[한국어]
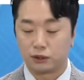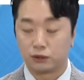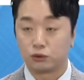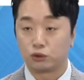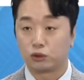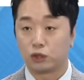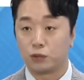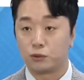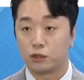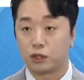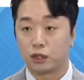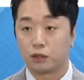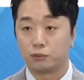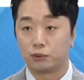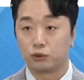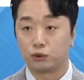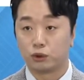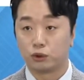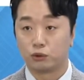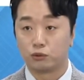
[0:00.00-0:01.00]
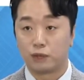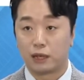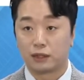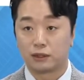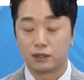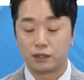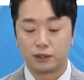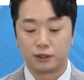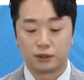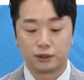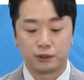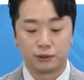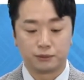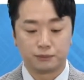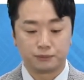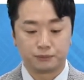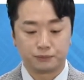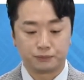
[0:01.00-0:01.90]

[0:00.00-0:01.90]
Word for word: 지금 추가하면서 하기 비중이 너무 많으세요.